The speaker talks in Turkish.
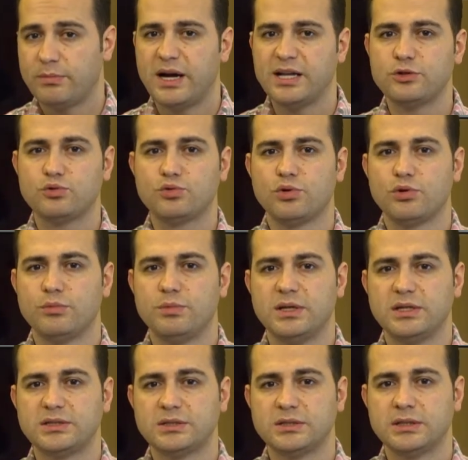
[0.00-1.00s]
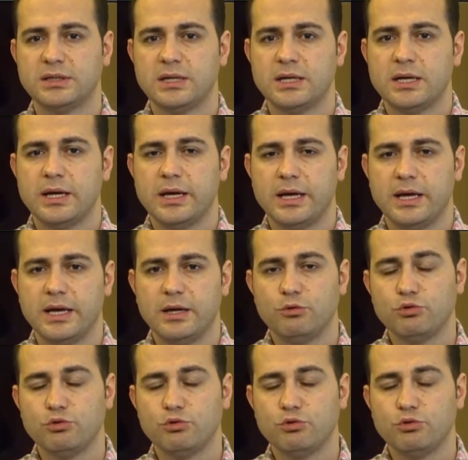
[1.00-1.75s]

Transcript: Maç sonu bir, e,